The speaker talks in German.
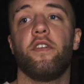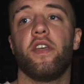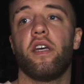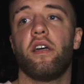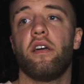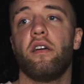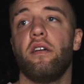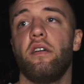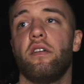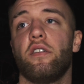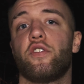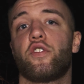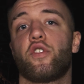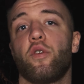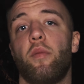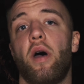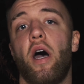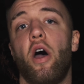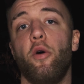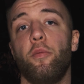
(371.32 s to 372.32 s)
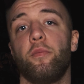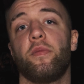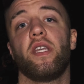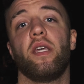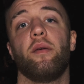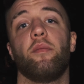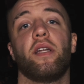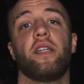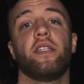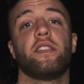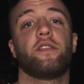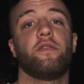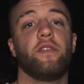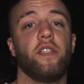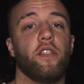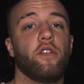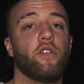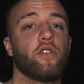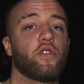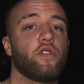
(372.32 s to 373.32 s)
wir zum Hauptthema des
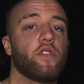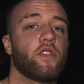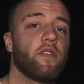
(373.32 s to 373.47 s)
Videos.